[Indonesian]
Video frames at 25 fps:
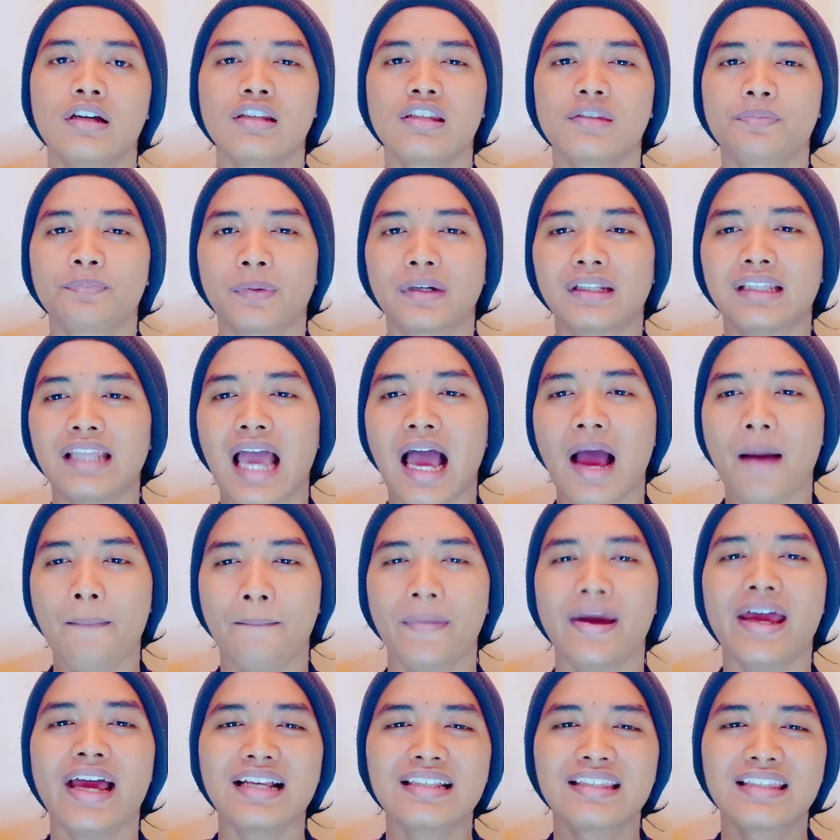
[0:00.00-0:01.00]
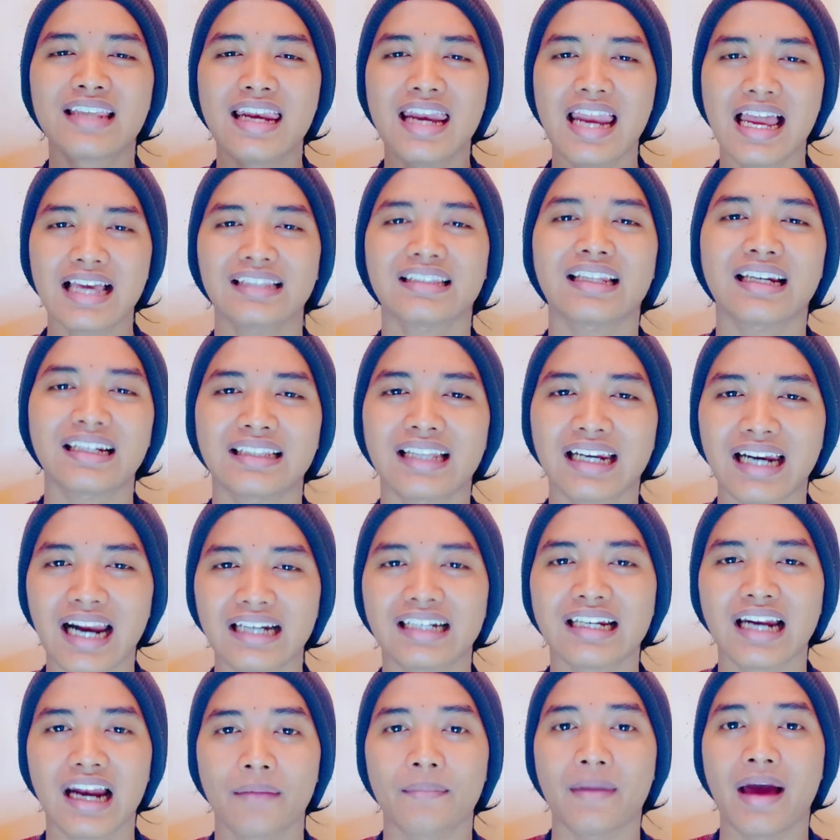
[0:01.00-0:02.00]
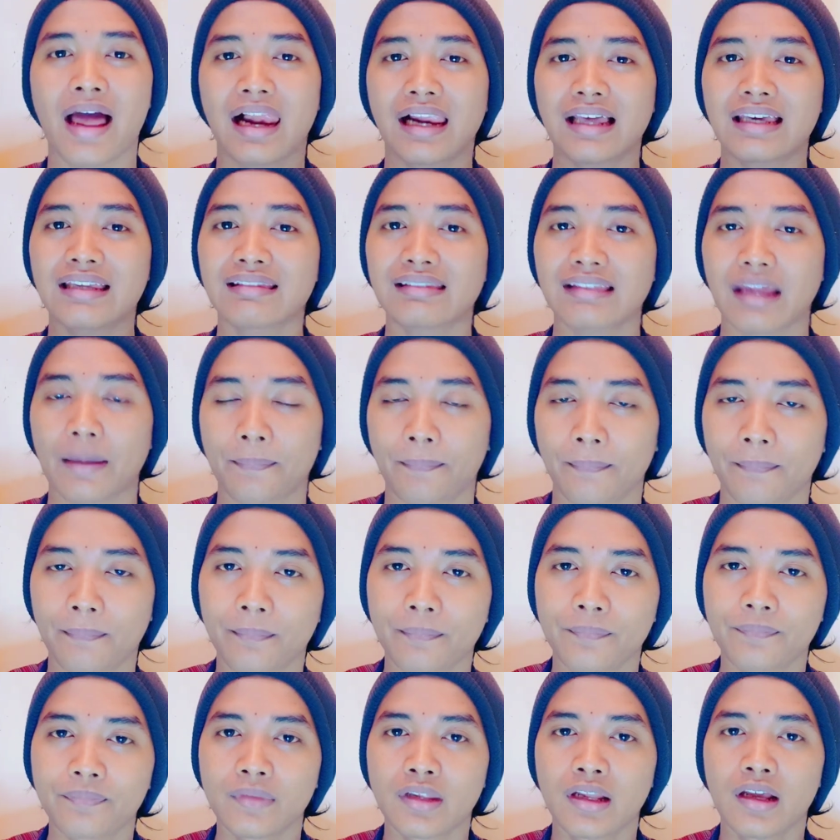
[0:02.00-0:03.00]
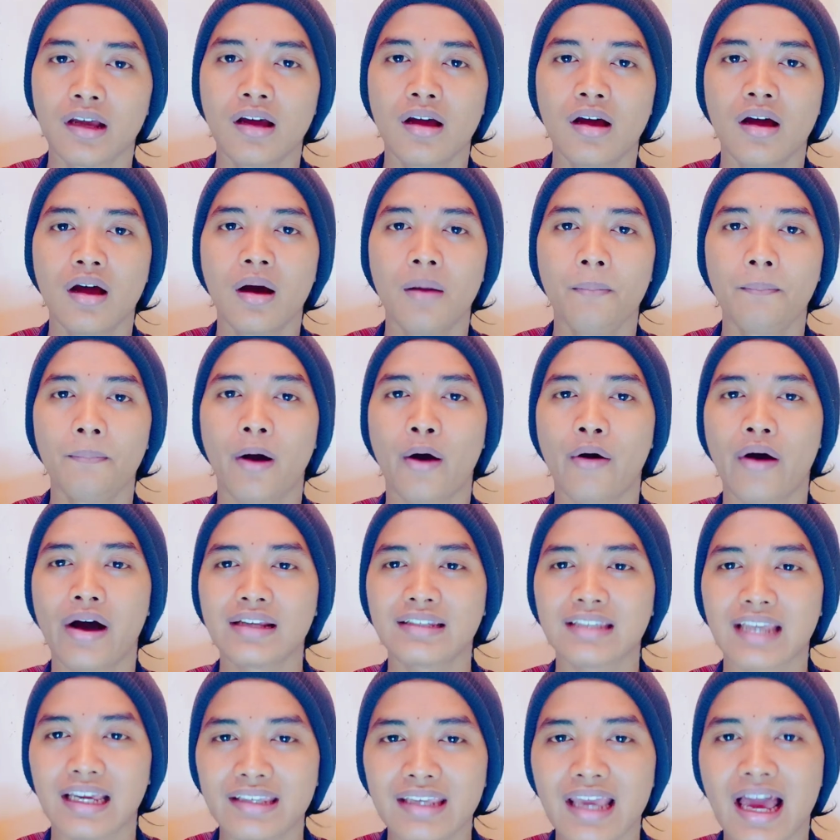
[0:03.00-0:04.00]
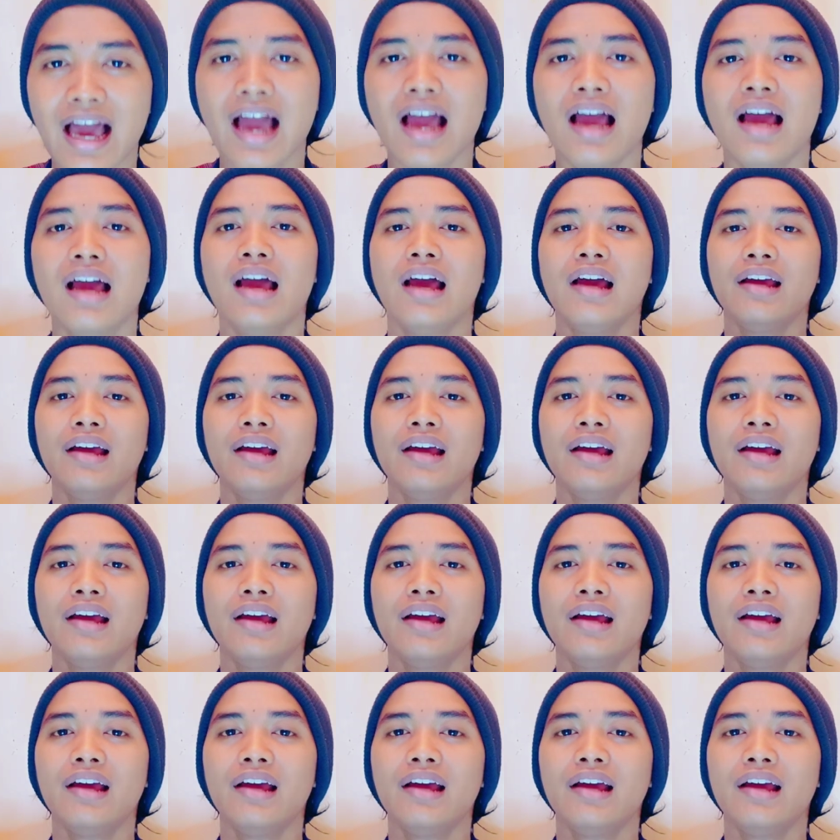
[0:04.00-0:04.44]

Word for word: Seperti apa yang jelas tertera dalam Alkitab, bahwasanya